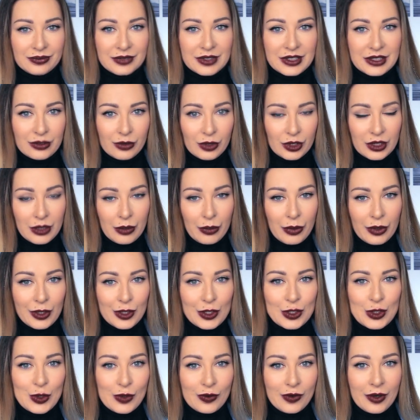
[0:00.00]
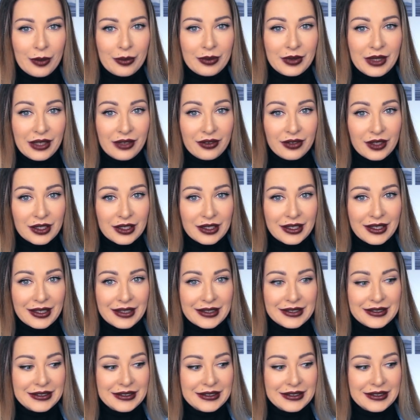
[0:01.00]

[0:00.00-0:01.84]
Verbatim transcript: сегодня покажу вам новинки